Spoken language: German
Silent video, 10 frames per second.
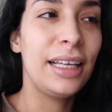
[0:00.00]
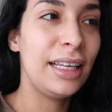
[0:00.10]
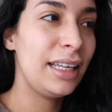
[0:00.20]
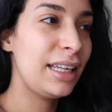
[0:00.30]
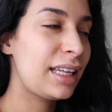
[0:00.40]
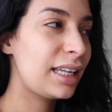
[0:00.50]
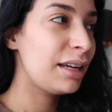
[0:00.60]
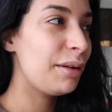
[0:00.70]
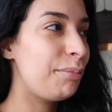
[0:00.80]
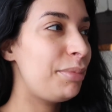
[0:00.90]

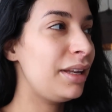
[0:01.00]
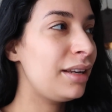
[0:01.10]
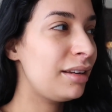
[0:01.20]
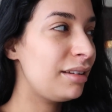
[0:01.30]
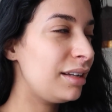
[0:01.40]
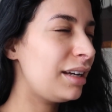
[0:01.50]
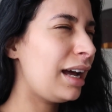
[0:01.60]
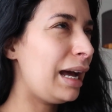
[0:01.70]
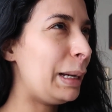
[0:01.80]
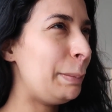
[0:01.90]
Ich äh, bin
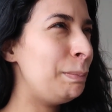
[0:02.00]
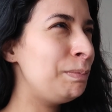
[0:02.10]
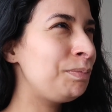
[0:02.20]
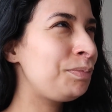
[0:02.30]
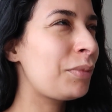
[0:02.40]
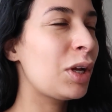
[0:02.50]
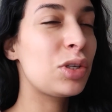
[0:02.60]
am